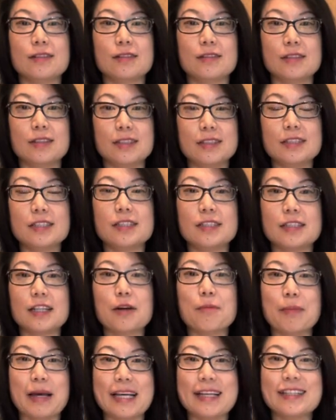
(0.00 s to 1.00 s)
一起的
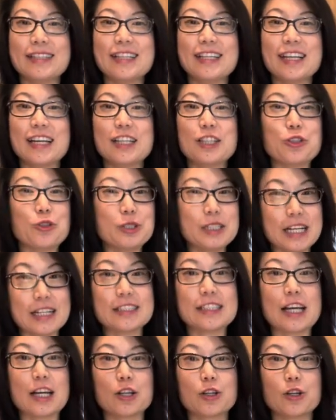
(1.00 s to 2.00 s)
每一天都像
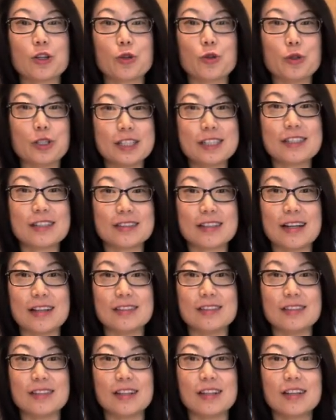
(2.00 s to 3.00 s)
在过圣诞
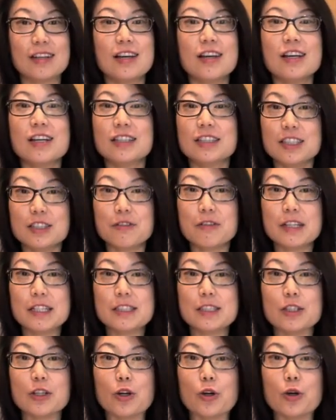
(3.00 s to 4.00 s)
节。鸡尾
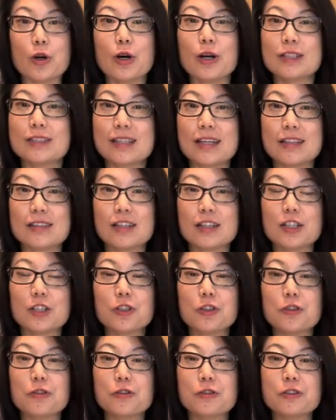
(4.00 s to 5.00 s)
酒在德格
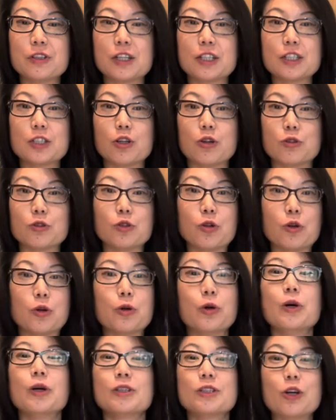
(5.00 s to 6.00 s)
洛夫的手中
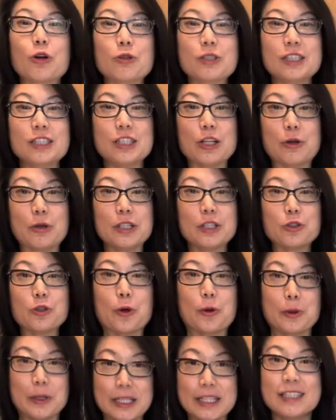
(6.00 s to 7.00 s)
都是有一
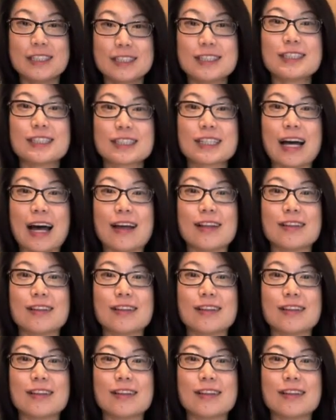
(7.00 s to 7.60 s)
种仪式感。